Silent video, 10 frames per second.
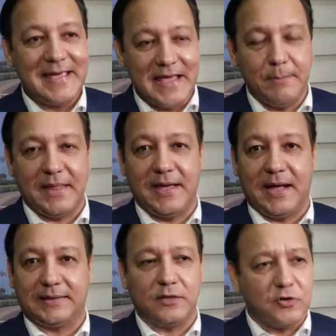
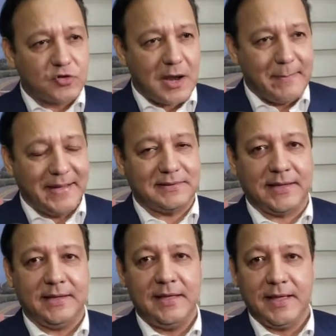inmediatas, no
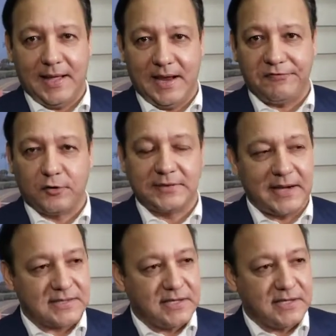solamente en la frontera,